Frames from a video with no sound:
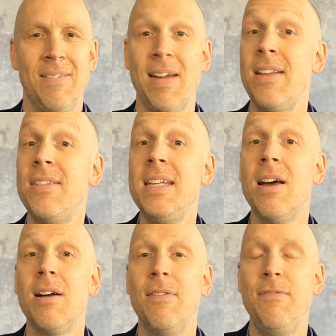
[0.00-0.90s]
Wenn es
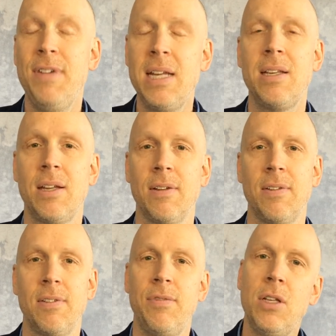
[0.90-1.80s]
dir wichtig
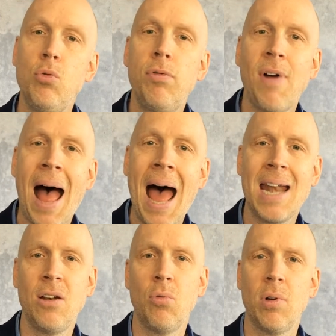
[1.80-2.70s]
ist, wie du
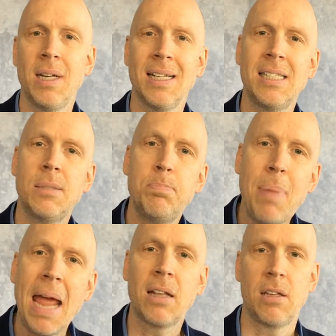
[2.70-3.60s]
Verhandlungen
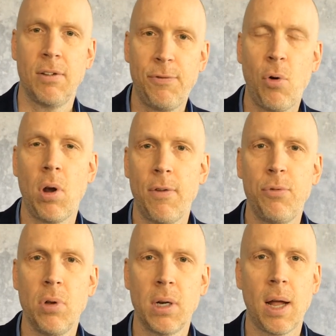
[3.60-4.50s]
respektvoller
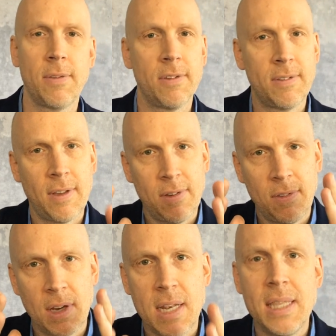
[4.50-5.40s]
führen kannst, ist das
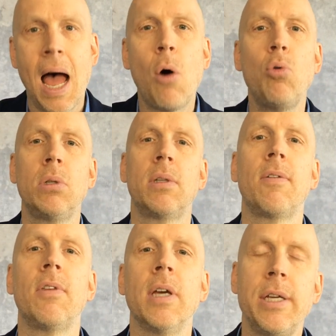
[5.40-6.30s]
jetzt genau
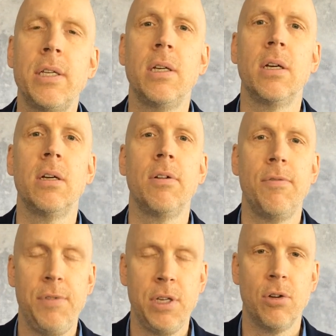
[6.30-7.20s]
das richtige
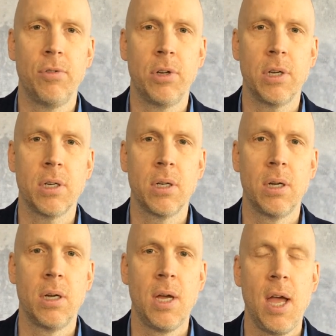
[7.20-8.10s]
Video für dich.
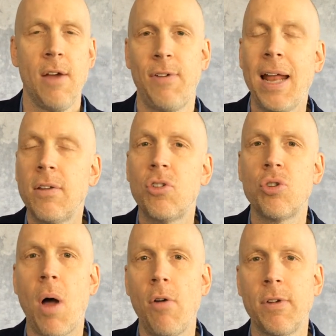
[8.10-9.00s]
Vielleicht ist dir
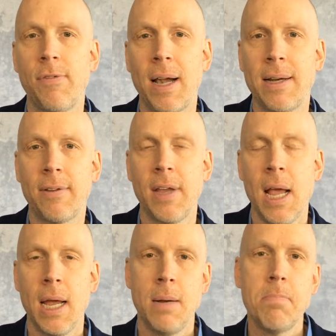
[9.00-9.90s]
schon mal aufgefallen, dass
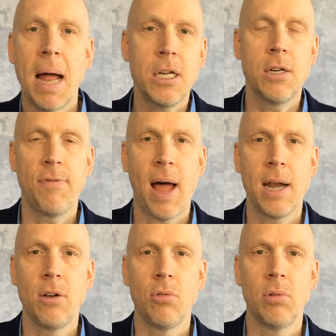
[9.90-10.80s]
in manchen
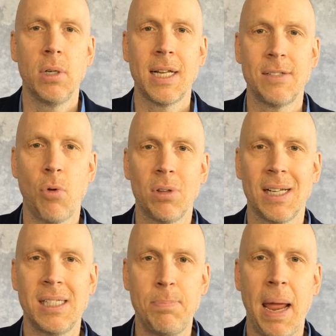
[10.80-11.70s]
Verhandlungen das Wort
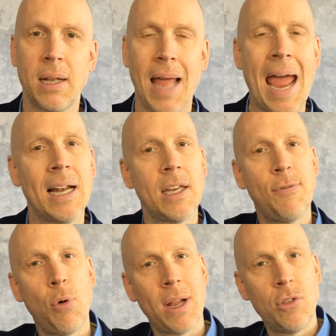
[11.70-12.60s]
Respekt eigentlich
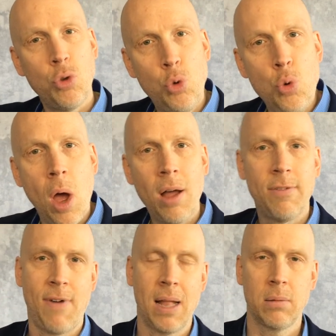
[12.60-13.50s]
vor der Tür
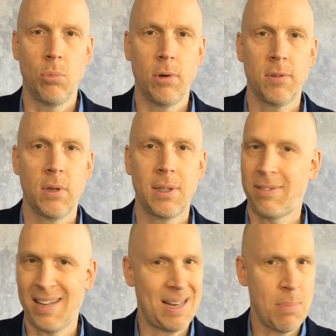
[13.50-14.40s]
warten muss.
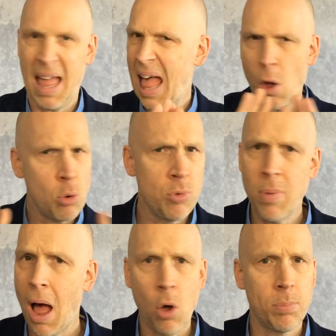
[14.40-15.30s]
Das hat im Raum
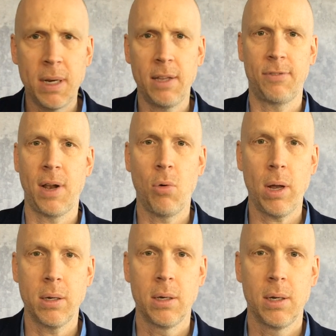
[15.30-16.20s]
überhaupt nichts
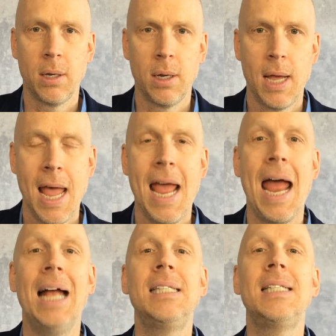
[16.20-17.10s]
verloren.
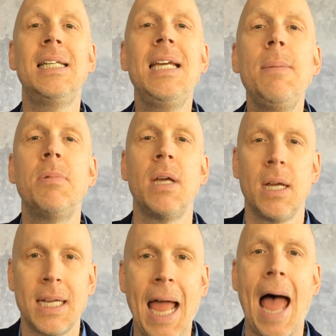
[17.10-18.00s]
Es gibt
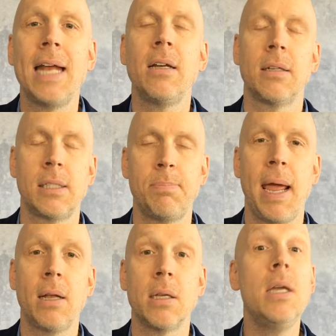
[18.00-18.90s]
keinen
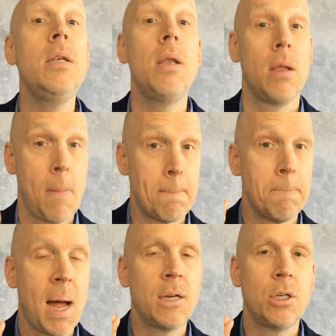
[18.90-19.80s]
Respekt in
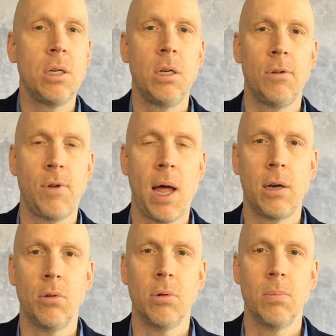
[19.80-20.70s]
manchen
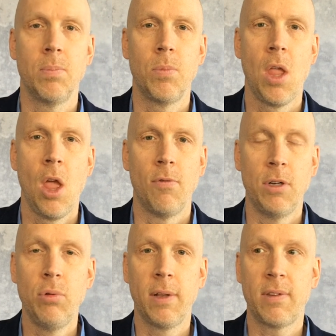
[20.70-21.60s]
Verhandlungen.
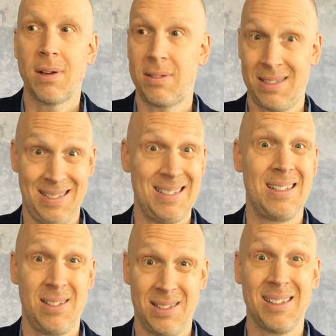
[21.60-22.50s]
Wenn du jetzt sagst,
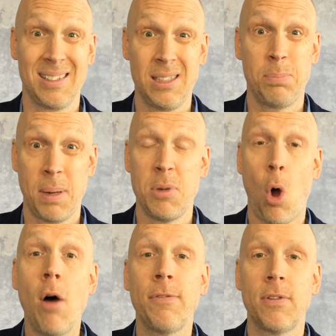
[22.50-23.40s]
ah, das ist bei mir
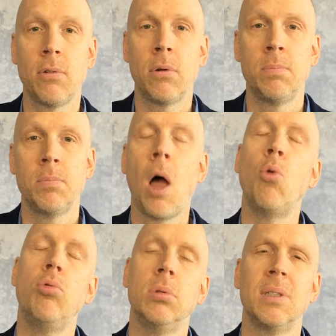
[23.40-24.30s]
oft so,
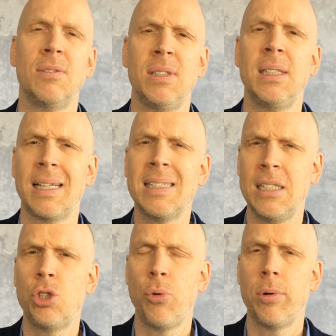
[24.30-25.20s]
oh, dann finde ich das
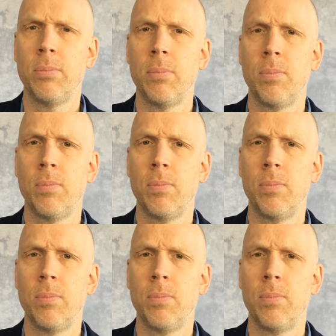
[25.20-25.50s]
nicht schön.